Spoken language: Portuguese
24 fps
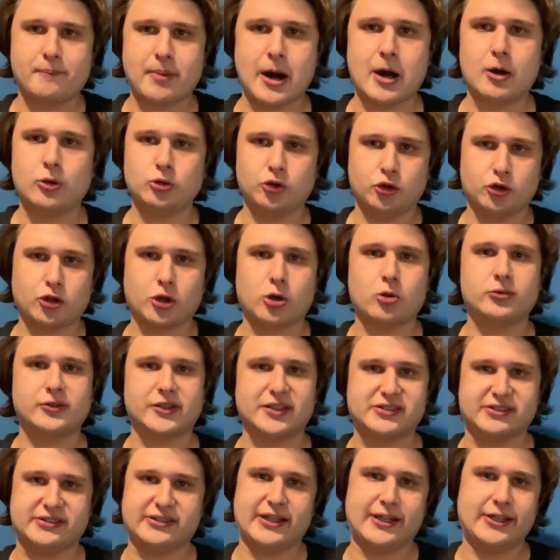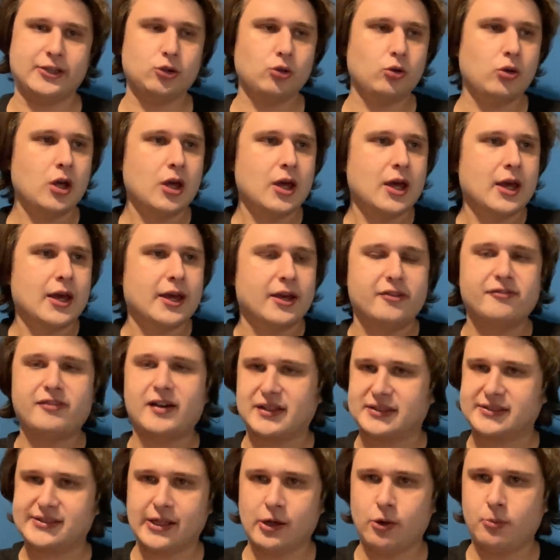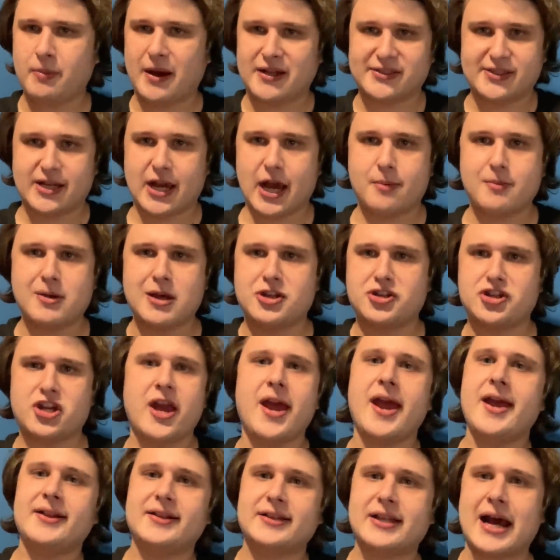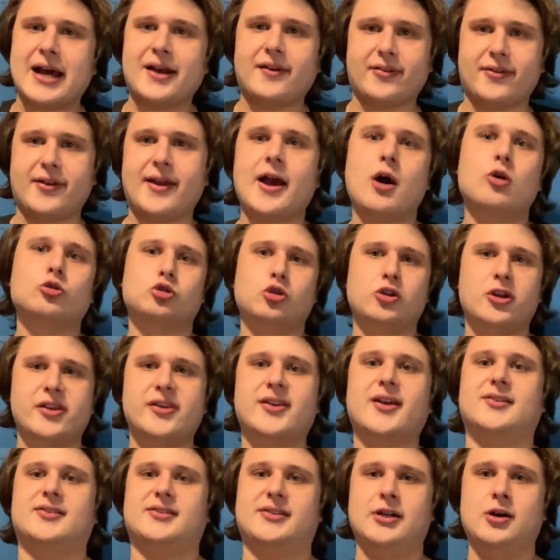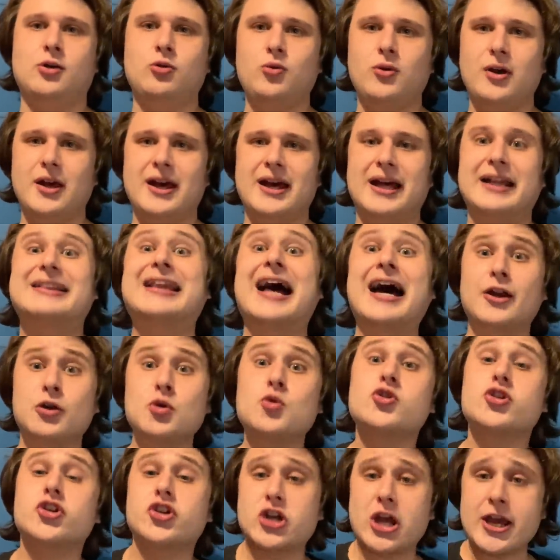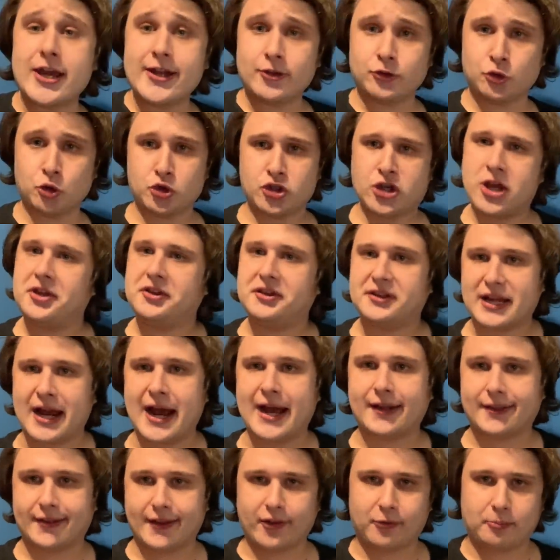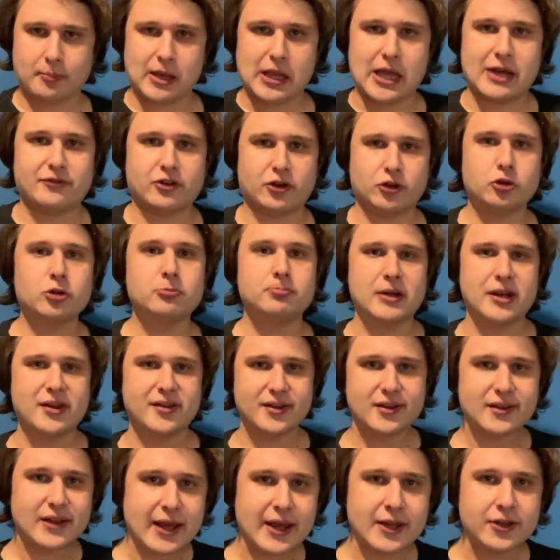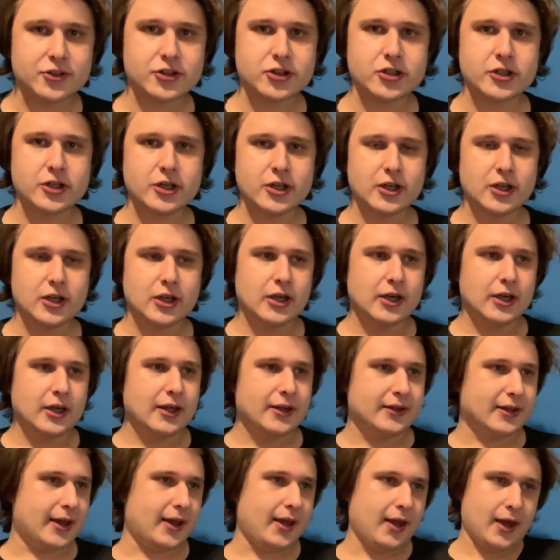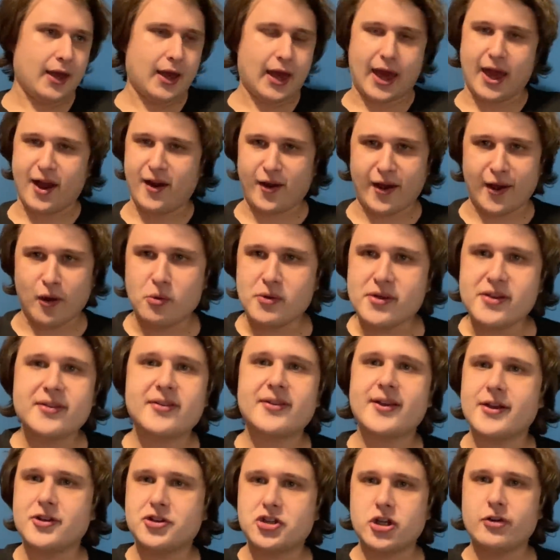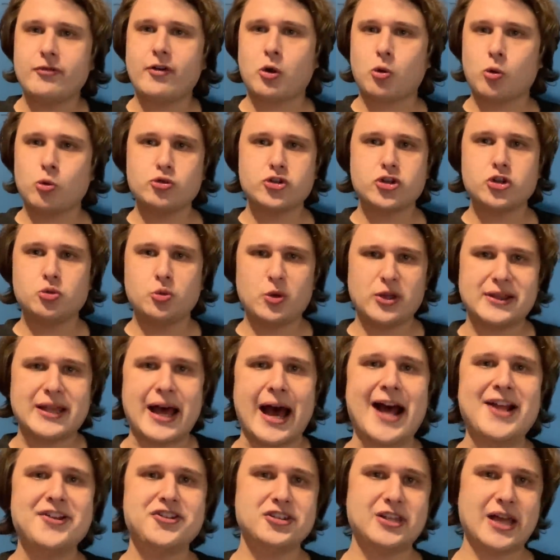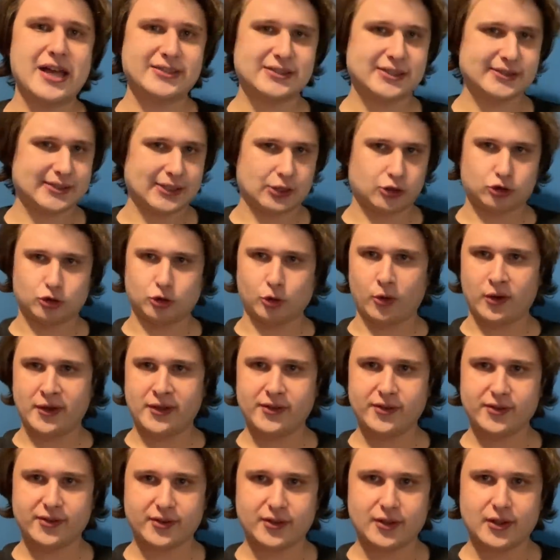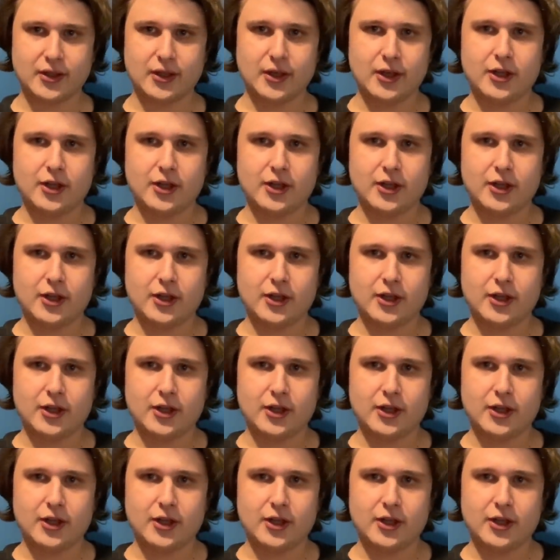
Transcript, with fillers: Paulo isso acontecendo. Invasão, basicamente, entrar sem autorização, dar um jeito de entrar, nas palavras do presidente. Né? É, é um incentivo à continuidade dessas ações